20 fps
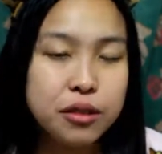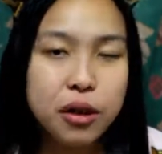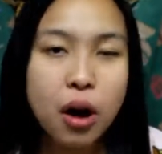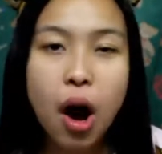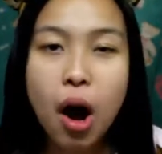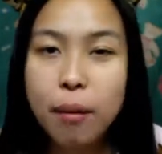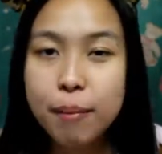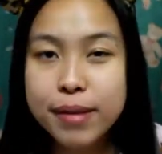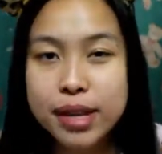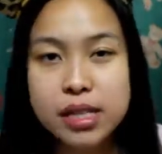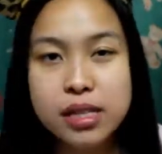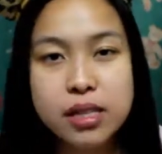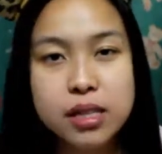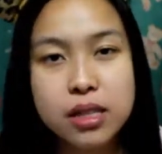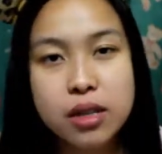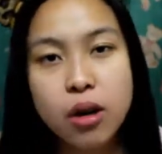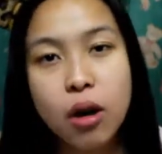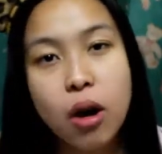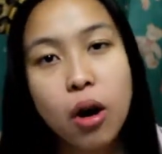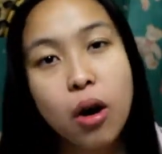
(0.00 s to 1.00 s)
comments
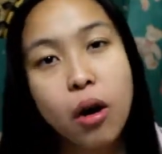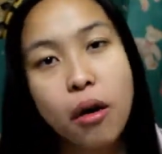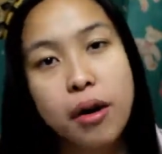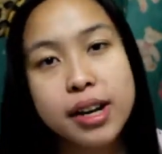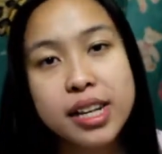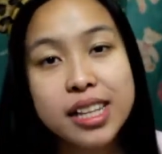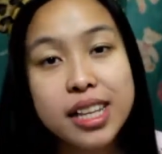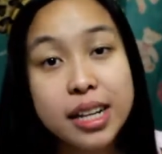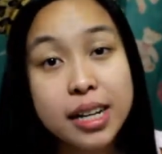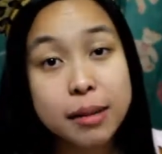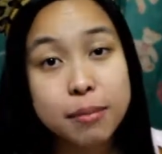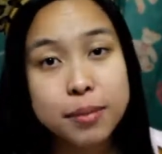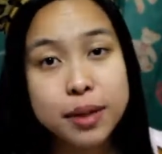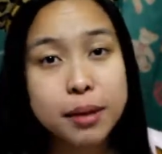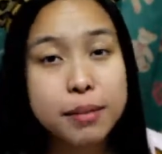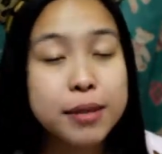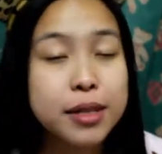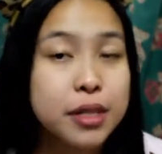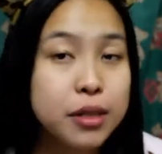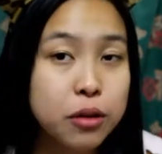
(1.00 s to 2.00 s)
ko or
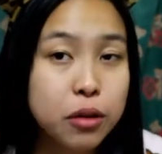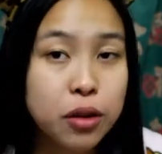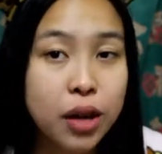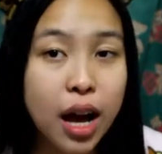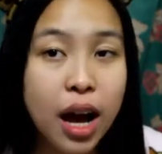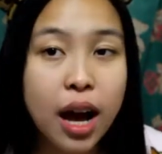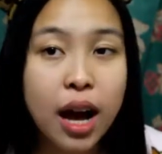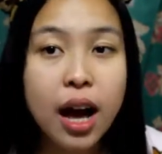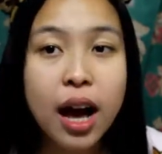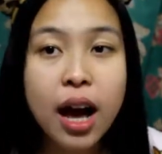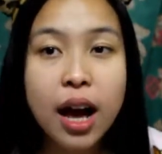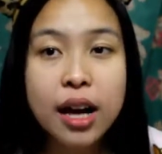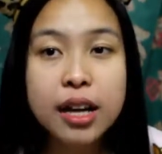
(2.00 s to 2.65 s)
naramdaman ko nga